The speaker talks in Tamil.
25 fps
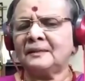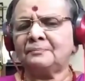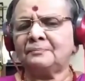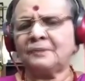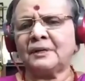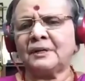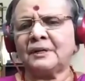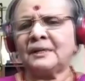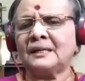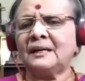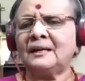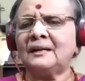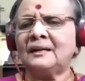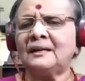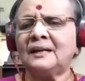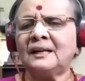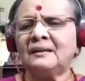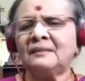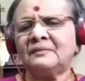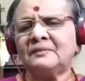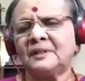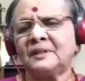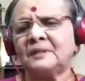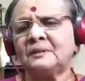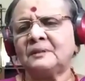
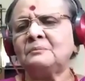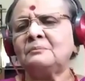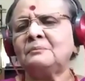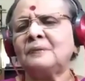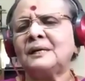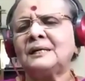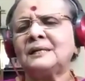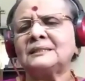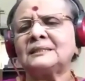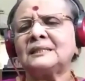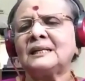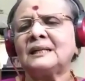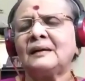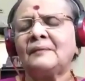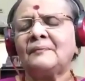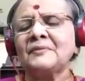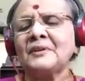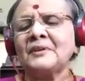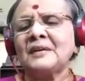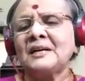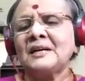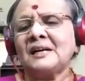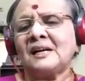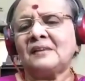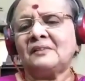பெண்கள்லாம் வெறும் மாதா
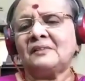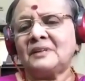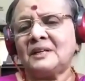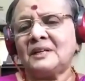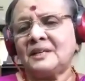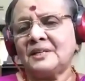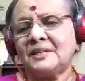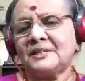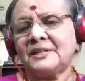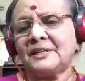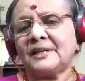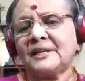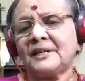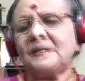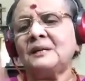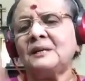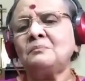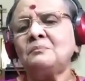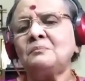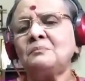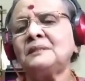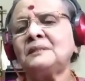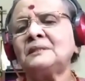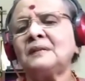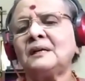அவள் ஜெகன்
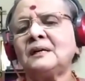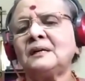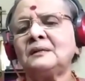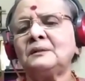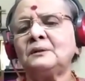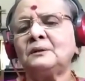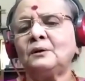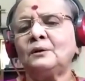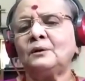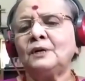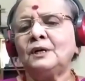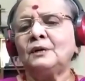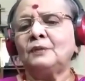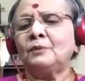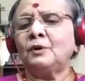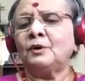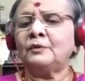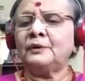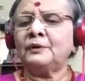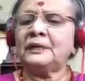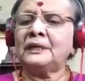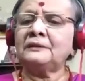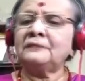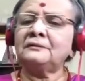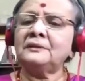மாதான்னு
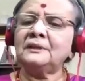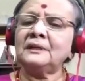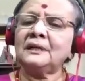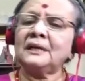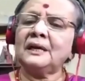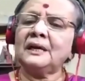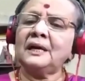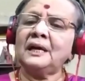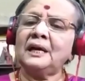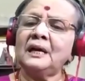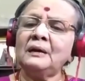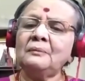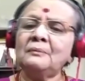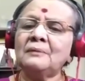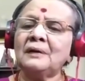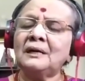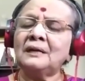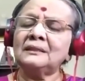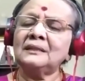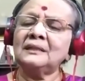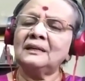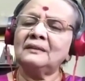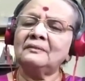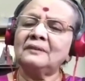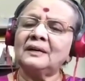புவனத்துக்கே
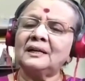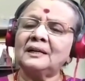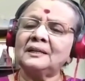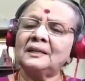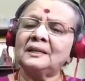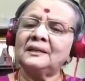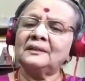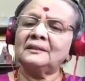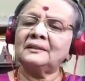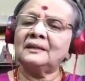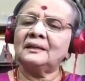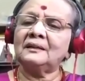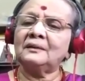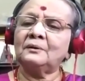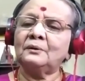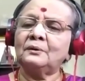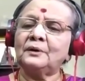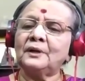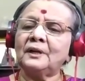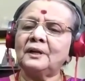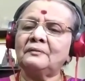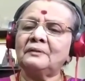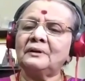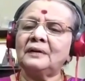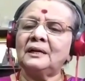மாதாவாக
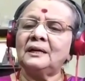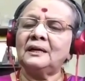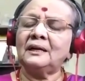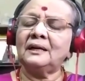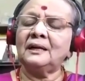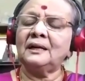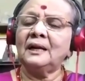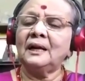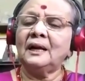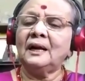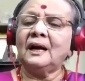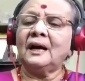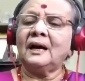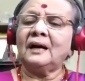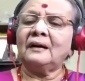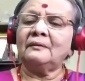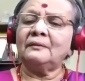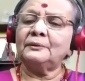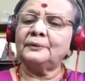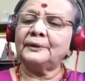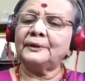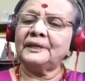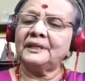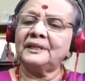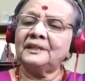இருக்கக்கூடியவள்
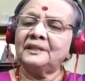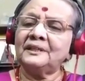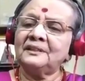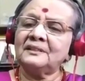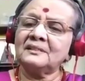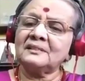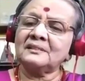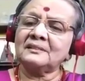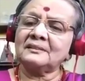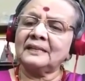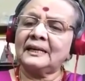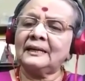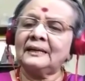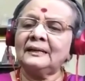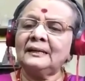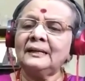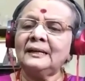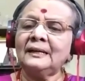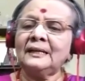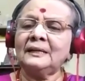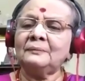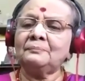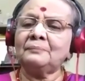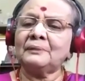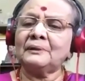அவளுடைய இரு
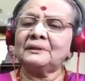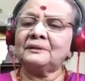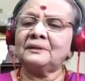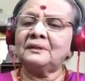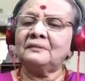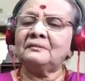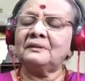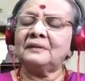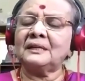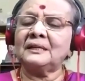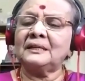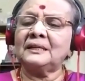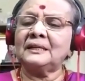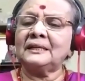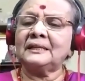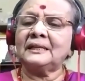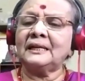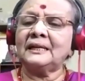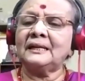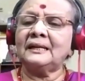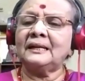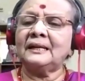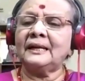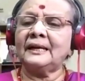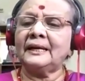ஸ்தனங்களை பற்றி
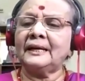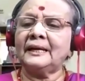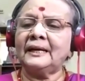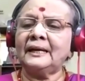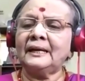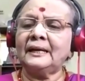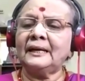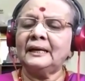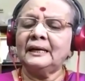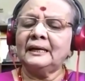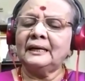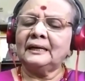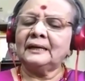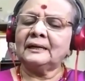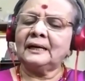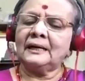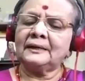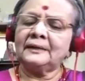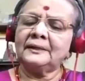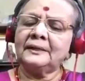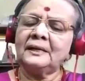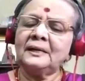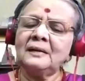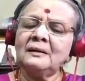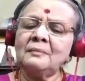வர்ணிக்கையிலே
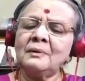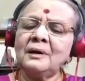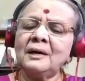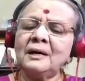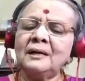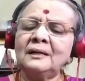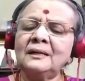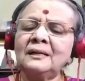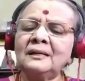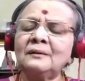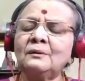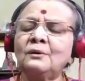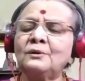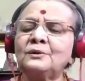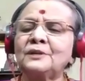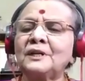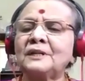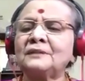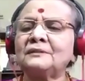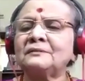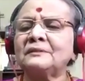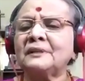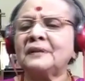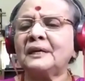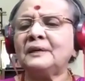கடினமான
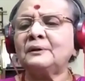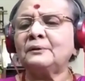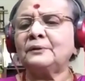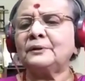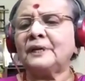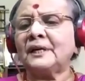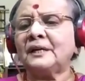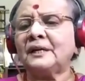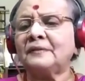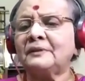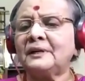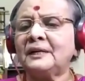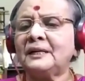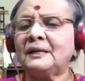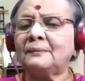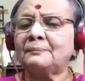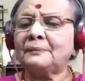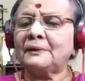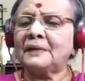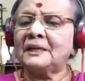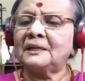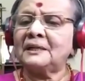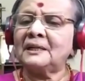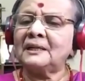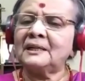குஜத்தை உடையவள்
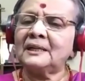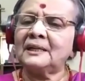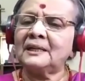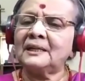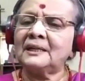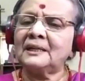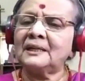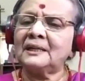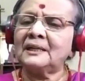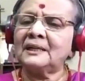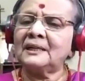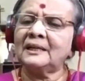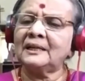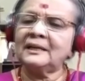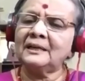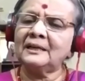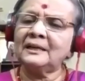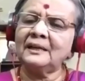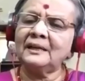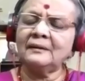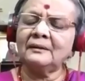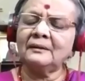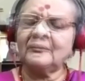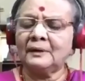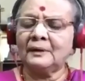அப்படின்னு நிறைய
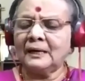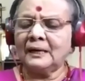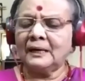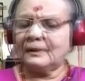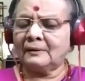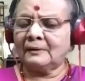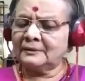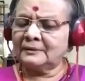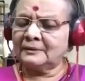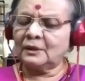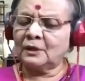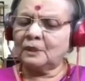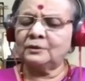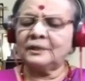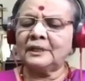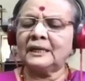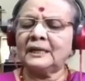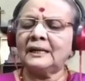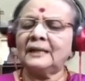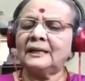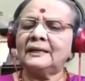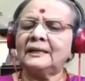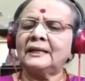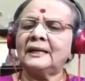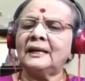சௌந்தர்ய
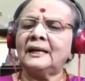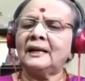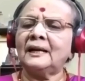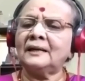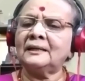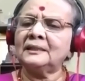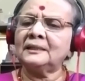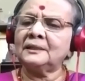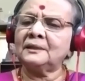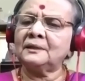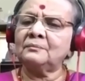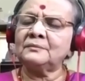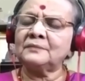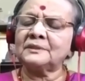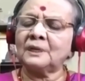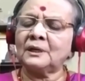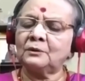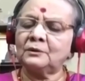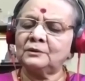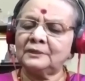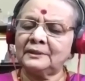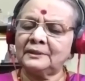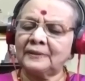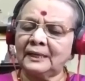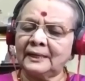லகரில் ஆகட்டும் சௌ
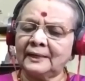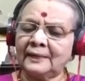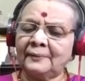இதுல